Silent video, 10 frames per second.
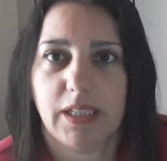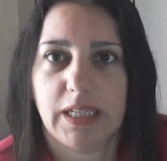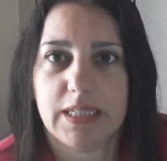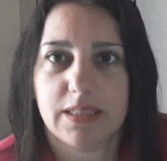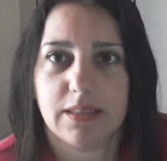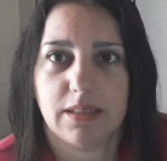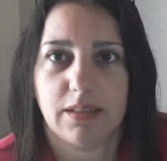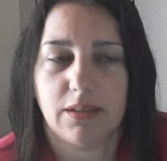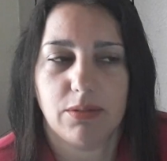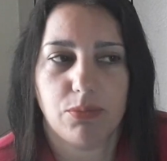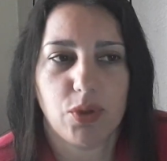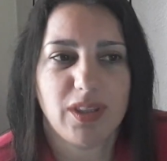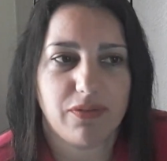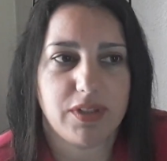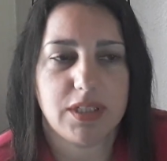es muy
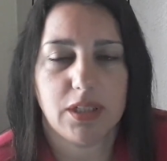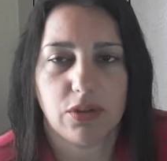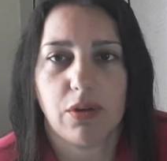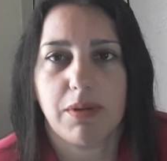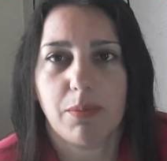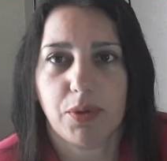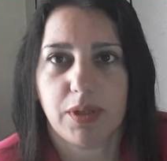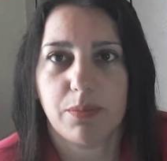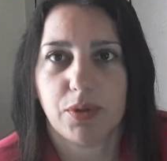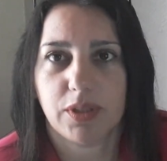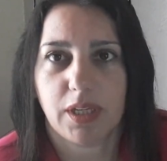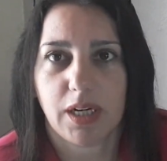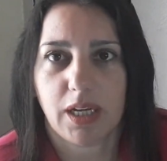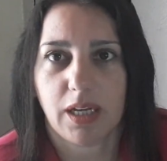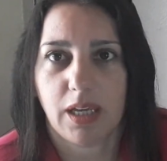difícil todavía poder
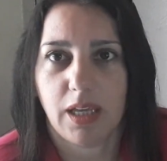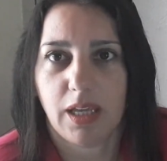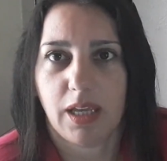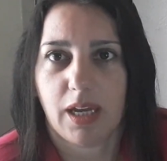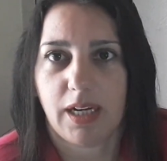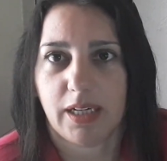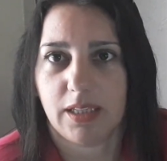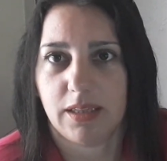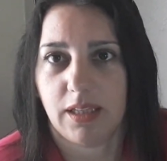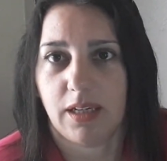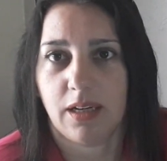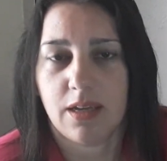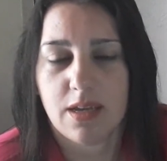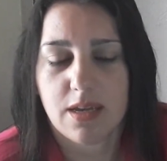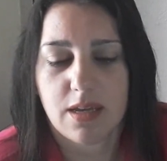importarla a la Argentina.
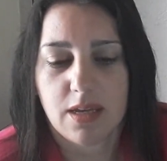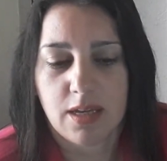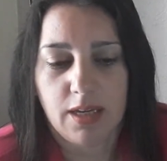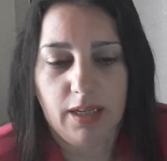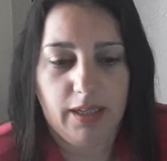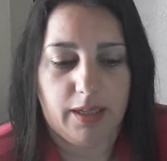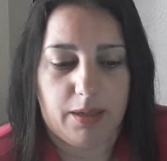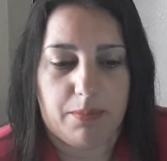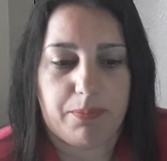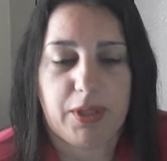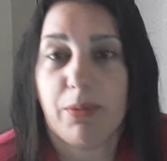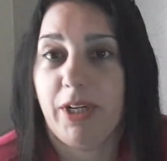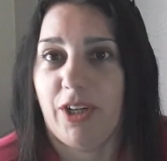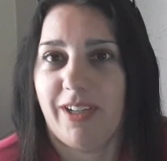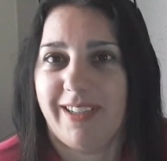Pero
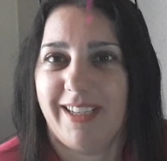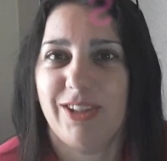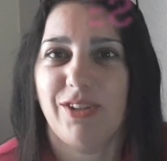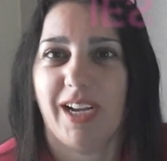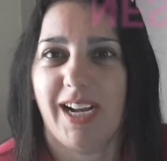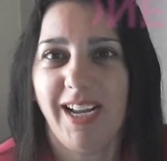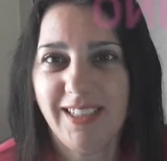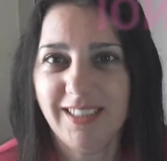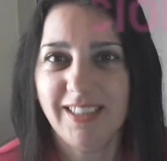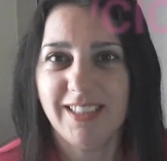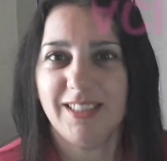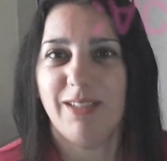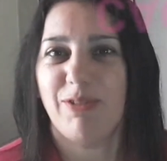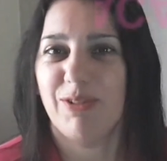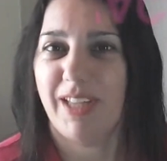bueno, estoy acá
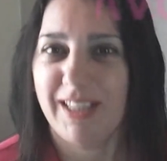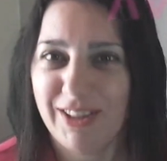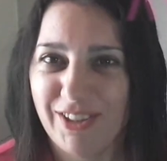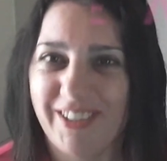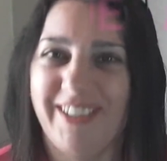disfrutando